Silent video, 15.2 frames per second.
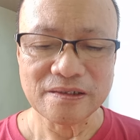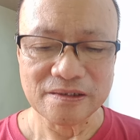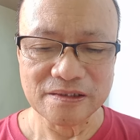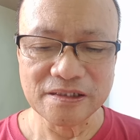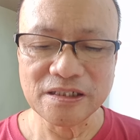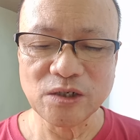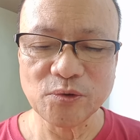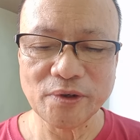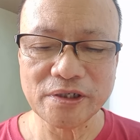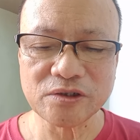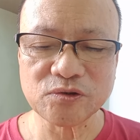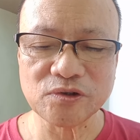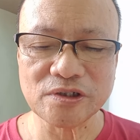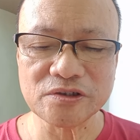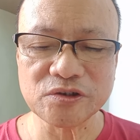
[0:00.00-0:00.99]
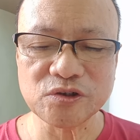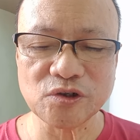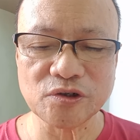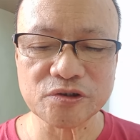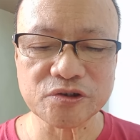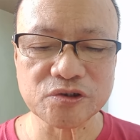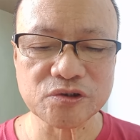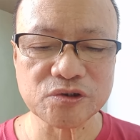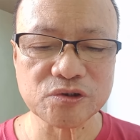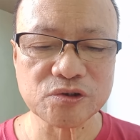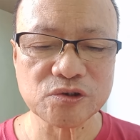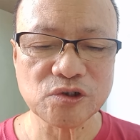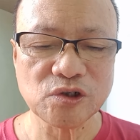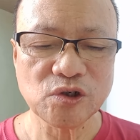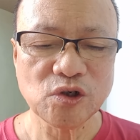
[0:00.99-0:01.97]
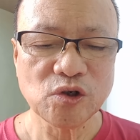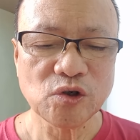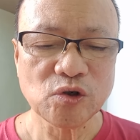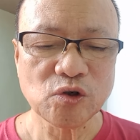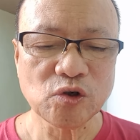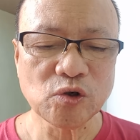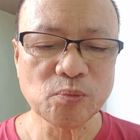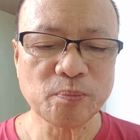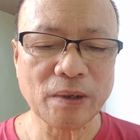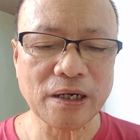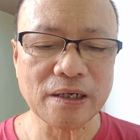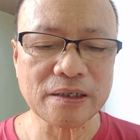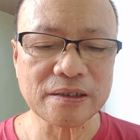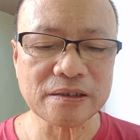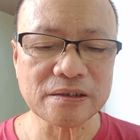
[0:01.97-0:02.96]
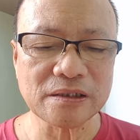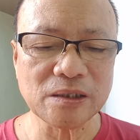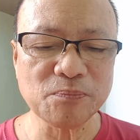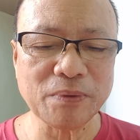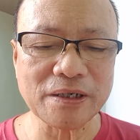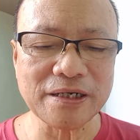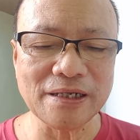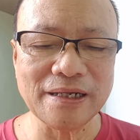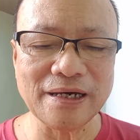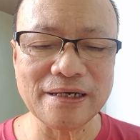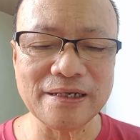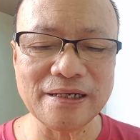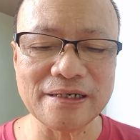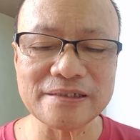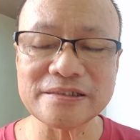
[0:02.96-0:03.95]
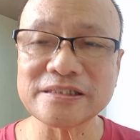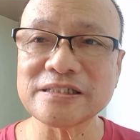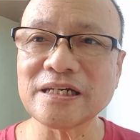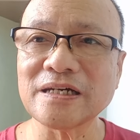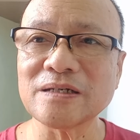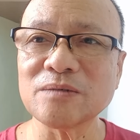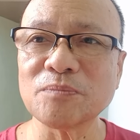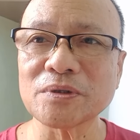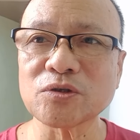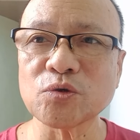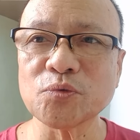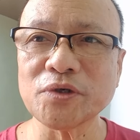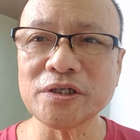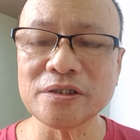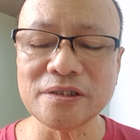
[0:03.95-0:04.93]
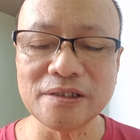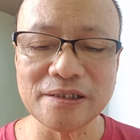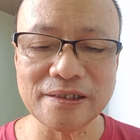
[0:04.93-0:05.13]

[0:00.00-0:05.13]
Ginawa ito ng Diyos upang ipakilalang siya ay matuwid